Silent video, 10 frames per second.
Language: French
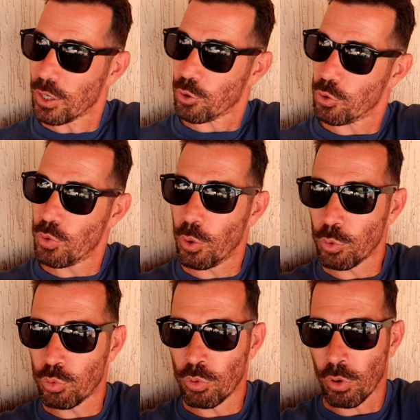Je suis de
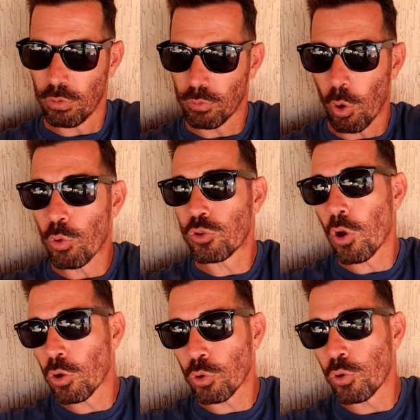retour dans le
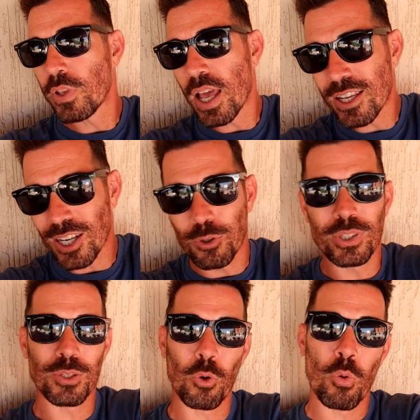centre du village, à
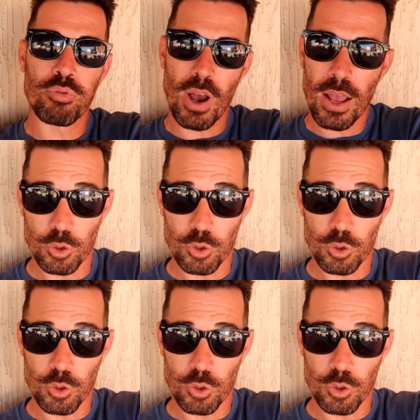côté du rond-point.